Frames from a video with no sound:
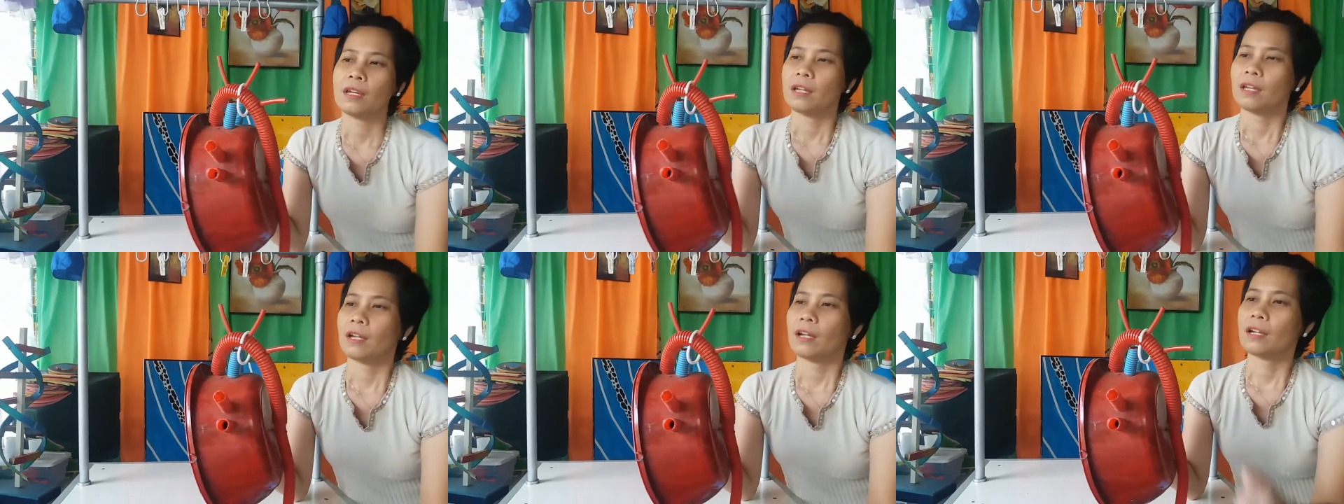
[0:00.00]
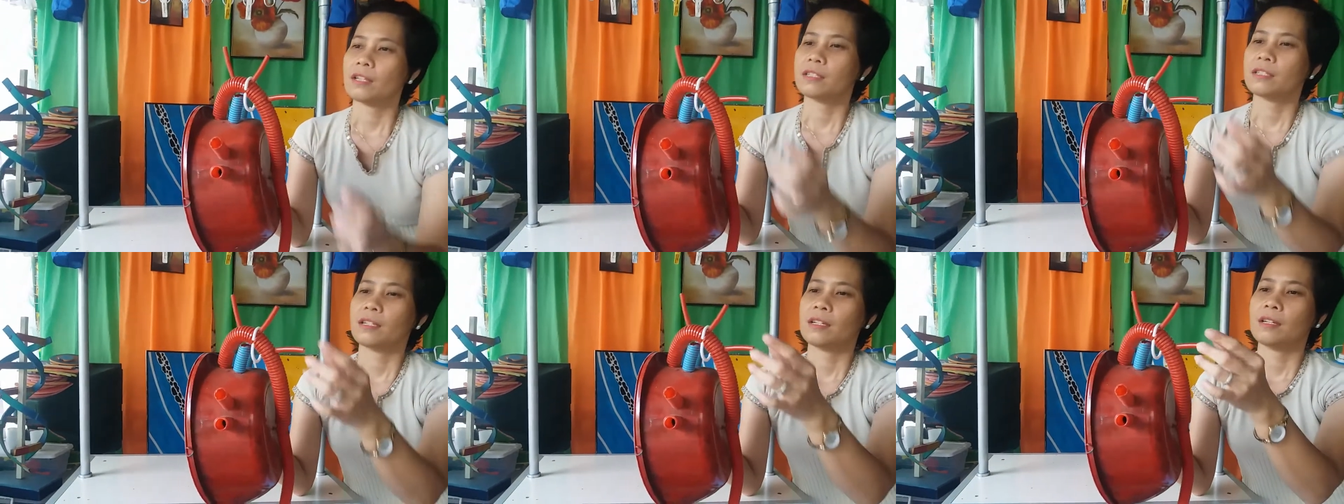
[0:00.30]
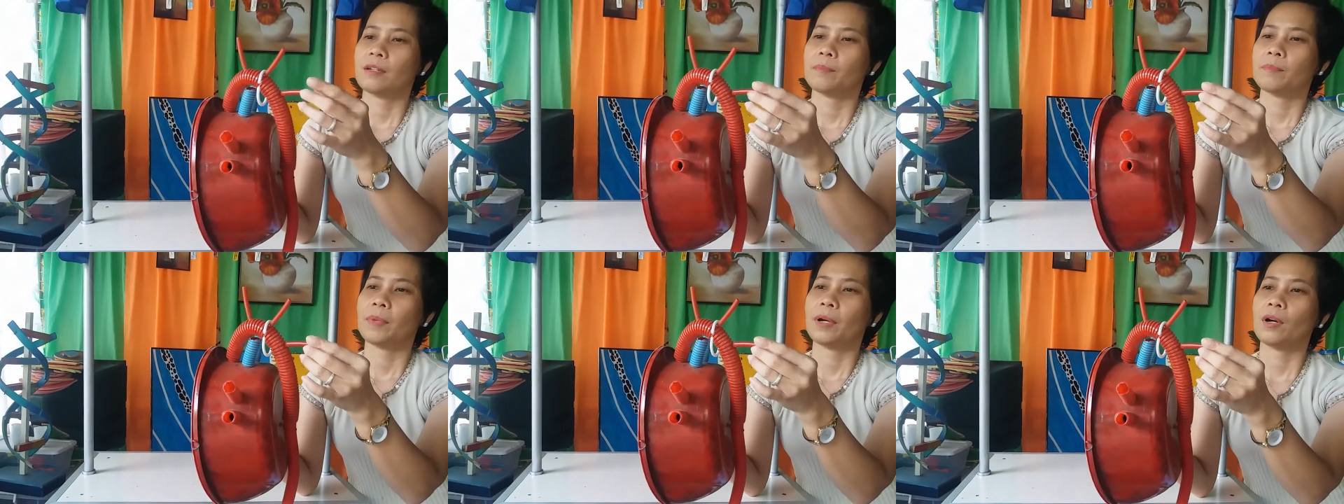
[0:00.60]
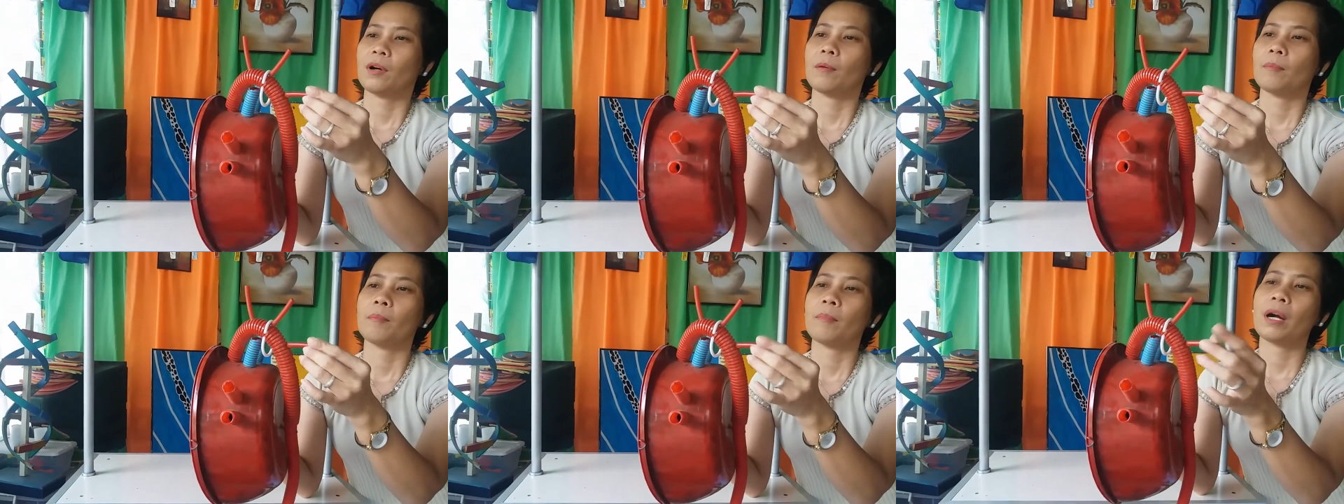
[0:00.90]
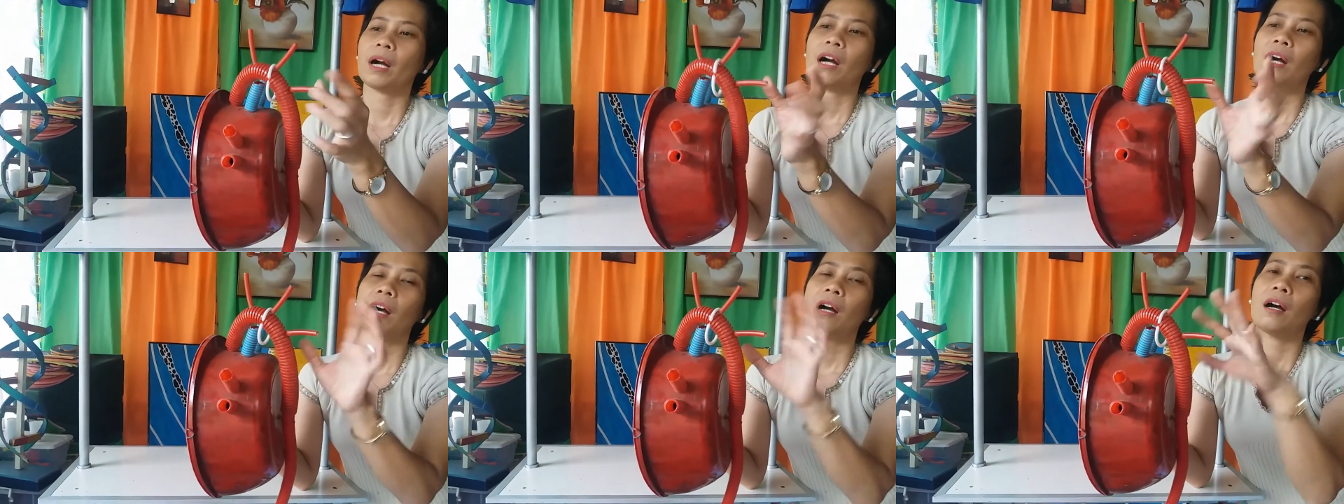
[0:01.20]
Kasi
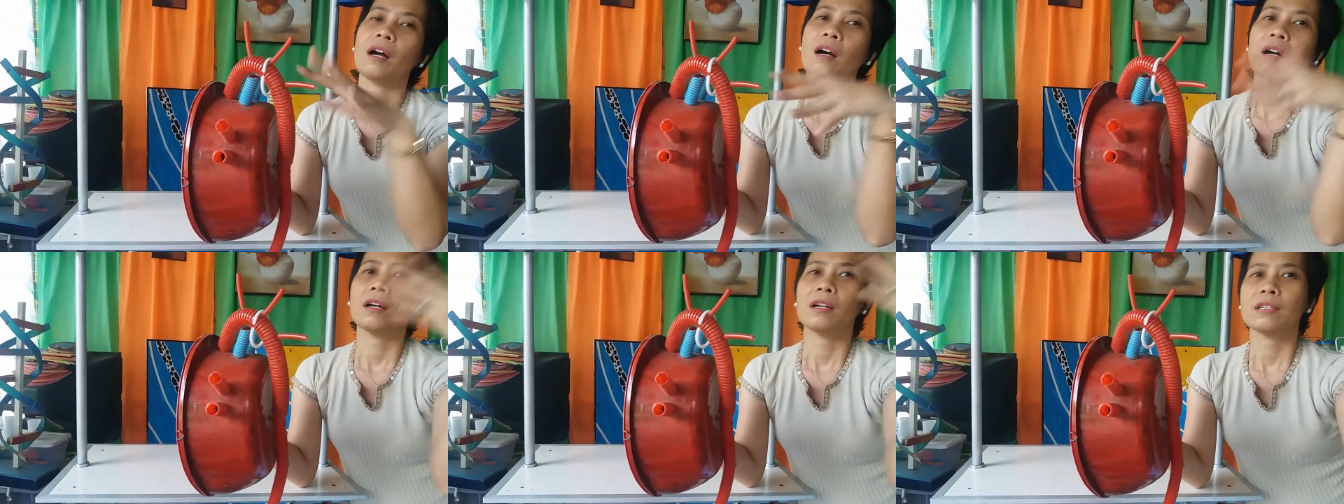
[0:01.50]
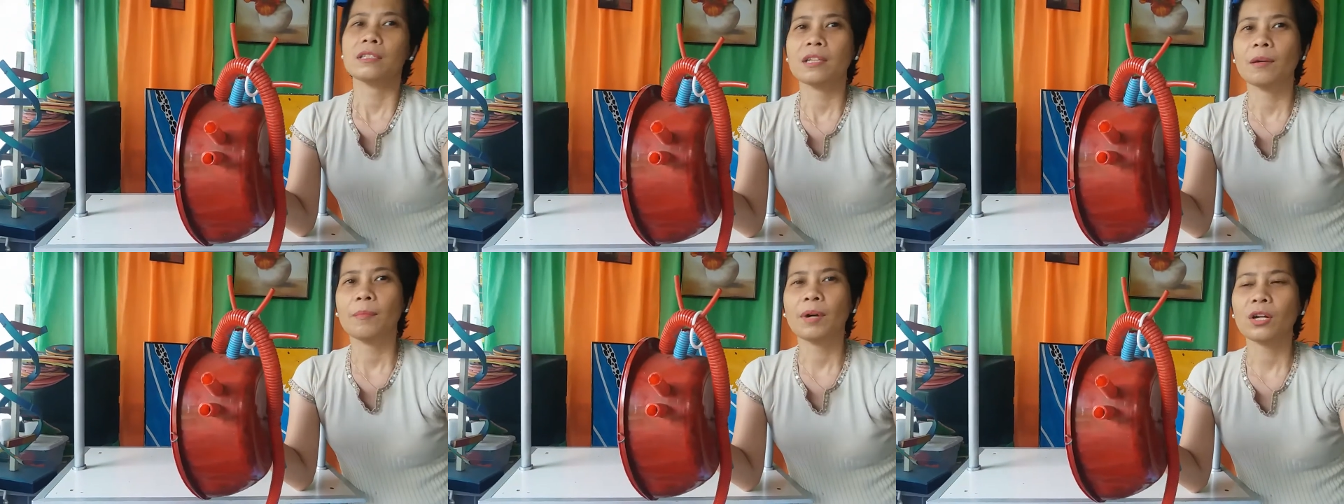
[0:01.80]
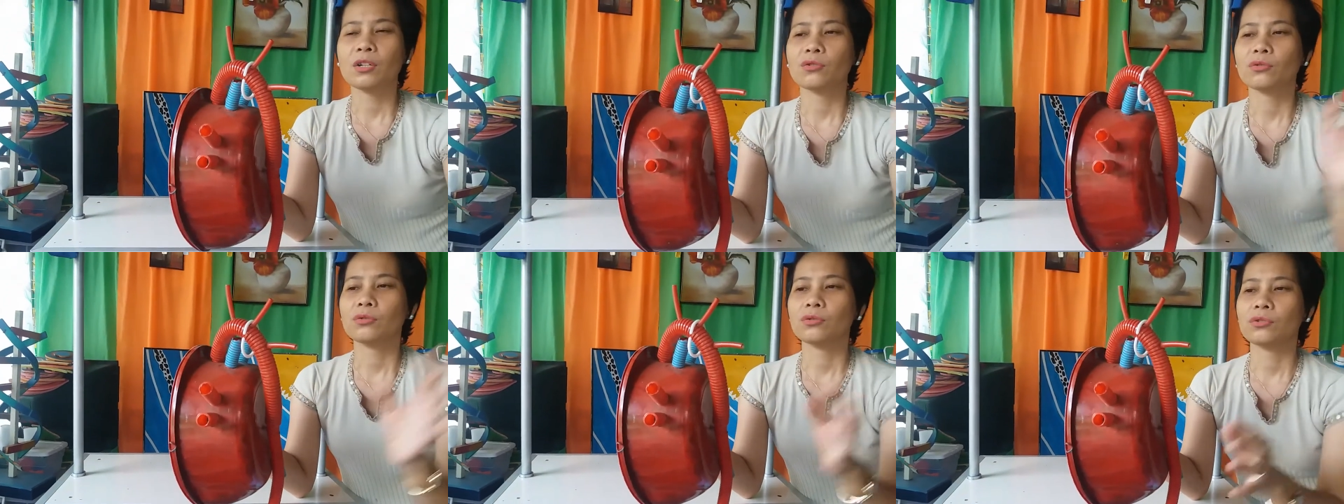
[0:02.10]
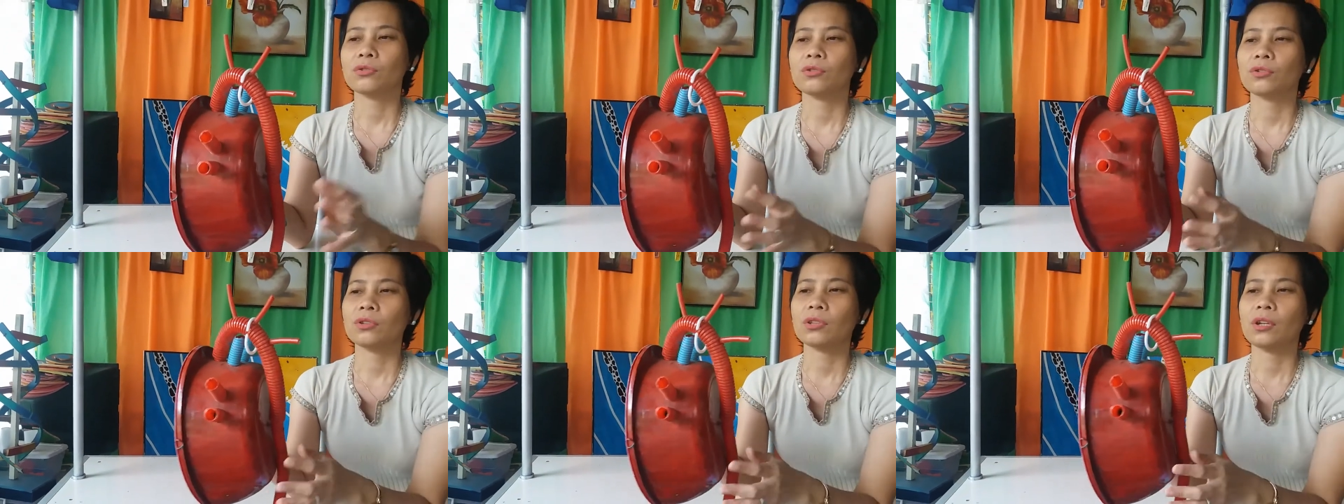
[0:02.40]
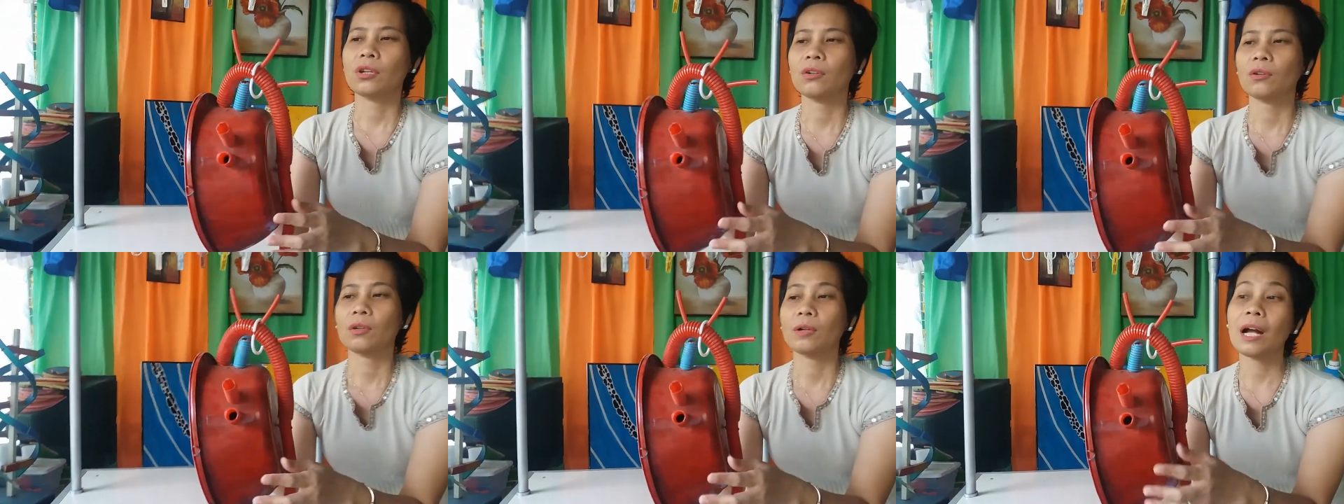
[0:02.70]
baka sa mga susunod na ano,